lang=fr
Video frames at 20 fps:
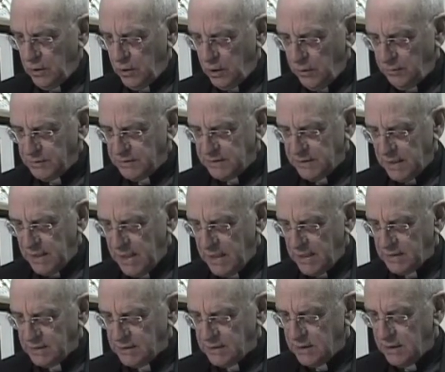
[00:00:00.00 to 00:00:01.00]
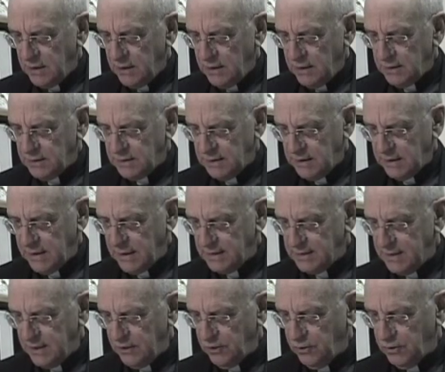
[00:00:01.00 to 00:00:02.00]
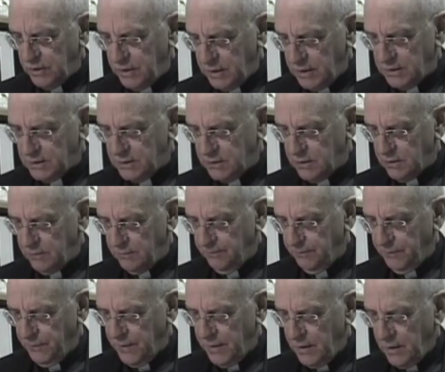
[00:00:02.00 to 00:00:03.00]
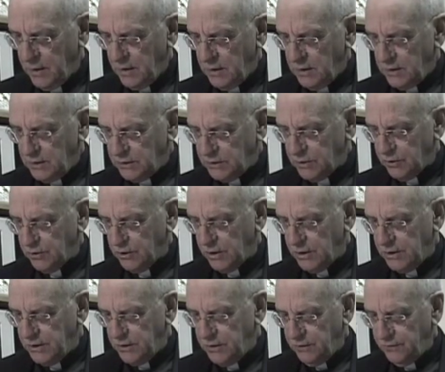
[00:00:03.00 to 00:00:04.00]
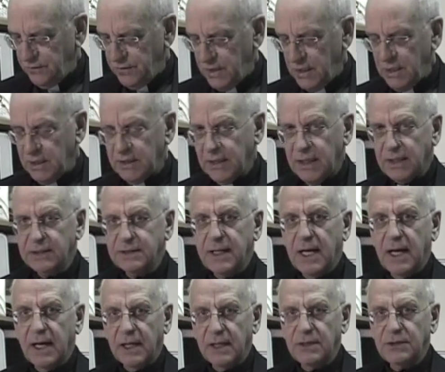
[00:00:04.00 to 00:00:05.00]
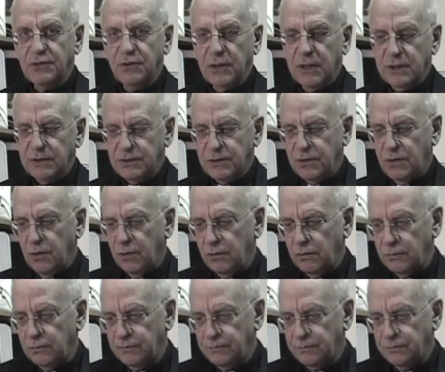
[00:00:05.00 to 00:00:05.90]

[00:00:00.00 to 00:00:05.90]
l'homme céleste, c'est-à-dire le Christ, ce qu'il devient dans sa résurrection.